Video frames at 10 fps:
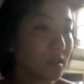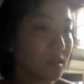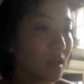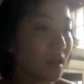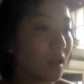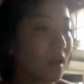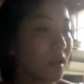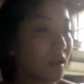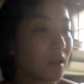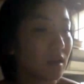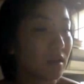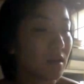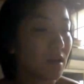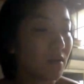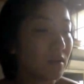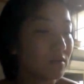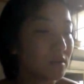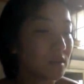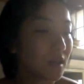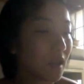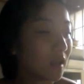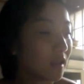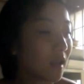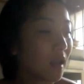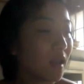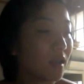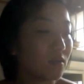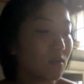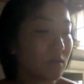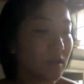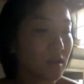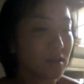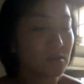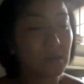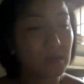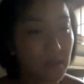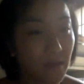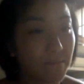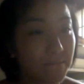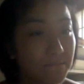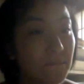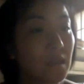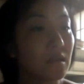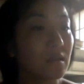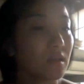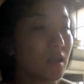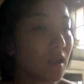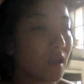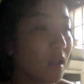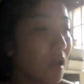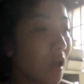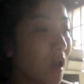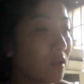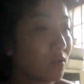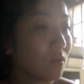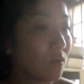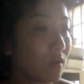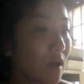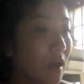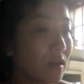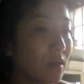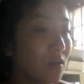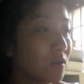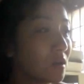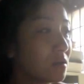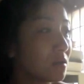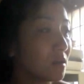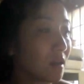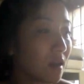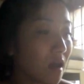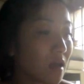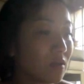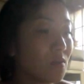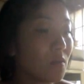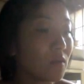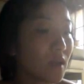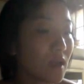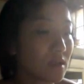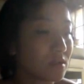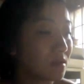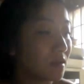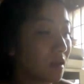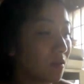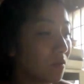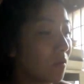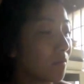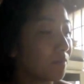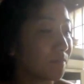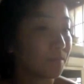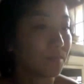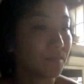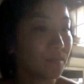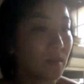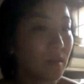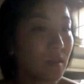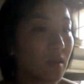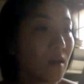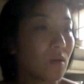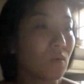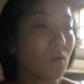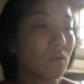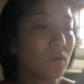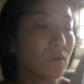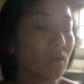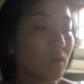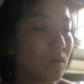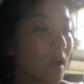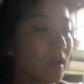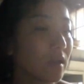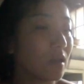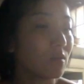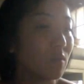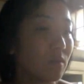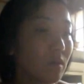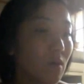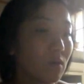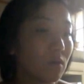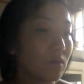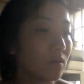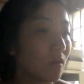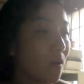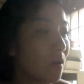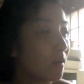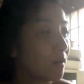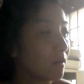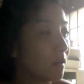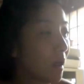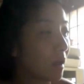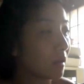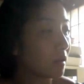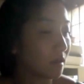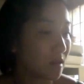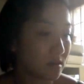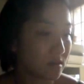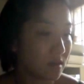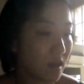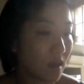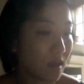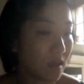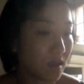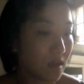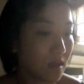たら変わるんじゃないかなと思ったりしました。で、あと環境問題についての綱領、書いてある部分がほとんどないんですね。